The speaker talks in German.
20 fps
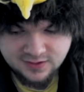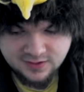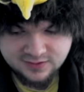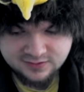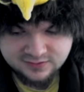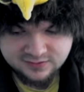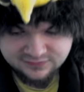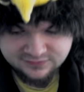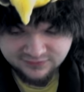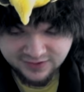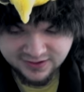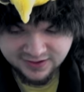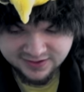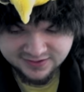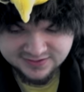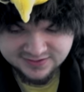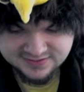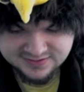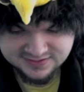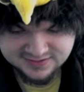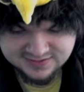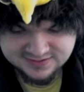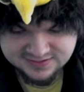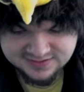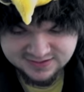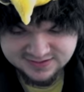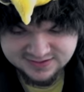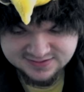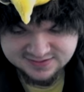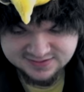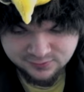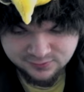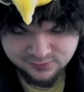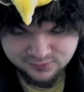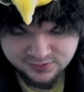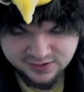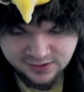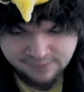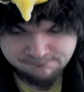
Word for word: Die Frage ist jetzt, nächste Runde.